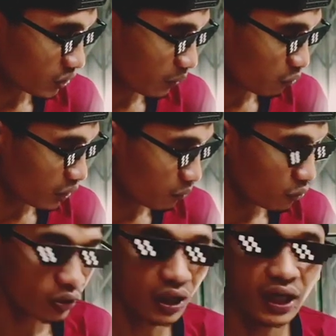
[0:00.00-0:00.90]

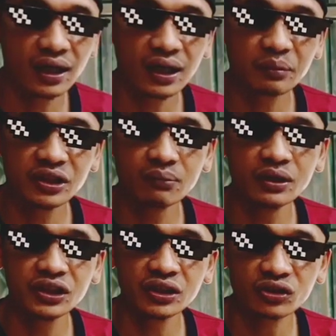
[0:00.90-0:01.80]
abu-abu, ah, habis di
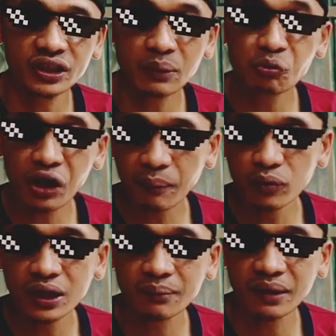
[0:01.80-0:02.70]
bleaching terus di
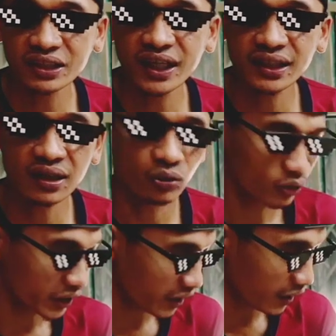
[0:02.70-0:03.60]
abu-abu dan masih agak
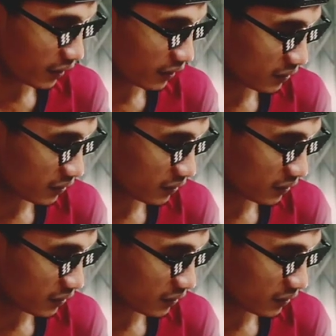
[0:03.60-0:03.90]
kekuningan